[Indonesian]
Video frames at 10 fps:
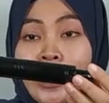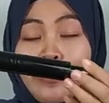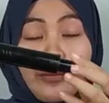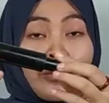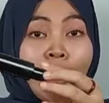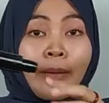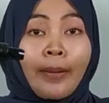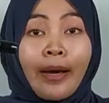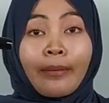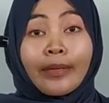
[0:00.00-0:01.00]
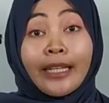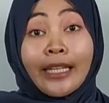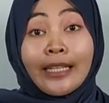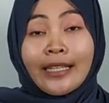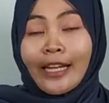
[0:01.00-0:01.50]
Ini memudah
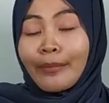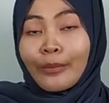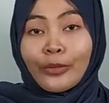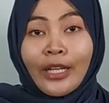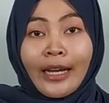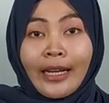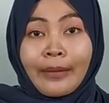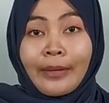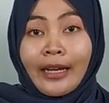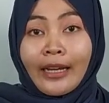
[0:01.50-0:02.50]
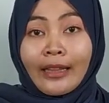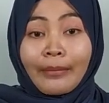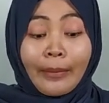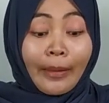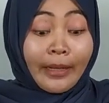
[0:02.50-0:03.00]
ini sangat memudahkan banget
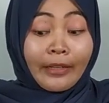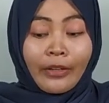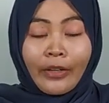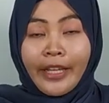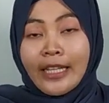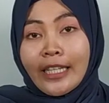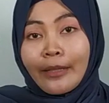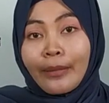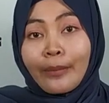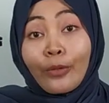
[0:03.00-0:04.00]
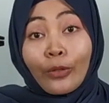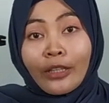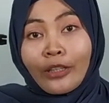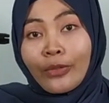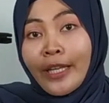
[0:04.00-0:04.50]
Bapak Padiono ya saat
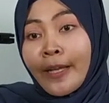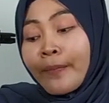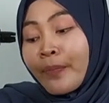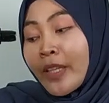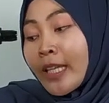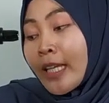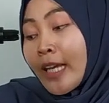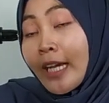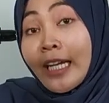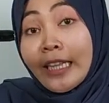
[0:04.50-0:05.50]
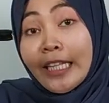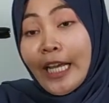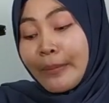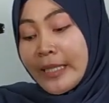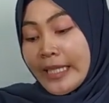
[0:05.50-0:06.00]
berburu tentunya agar
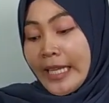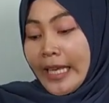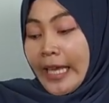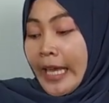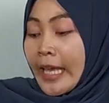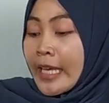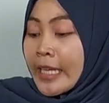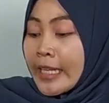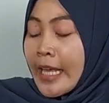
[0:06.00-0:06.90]
tidak bising.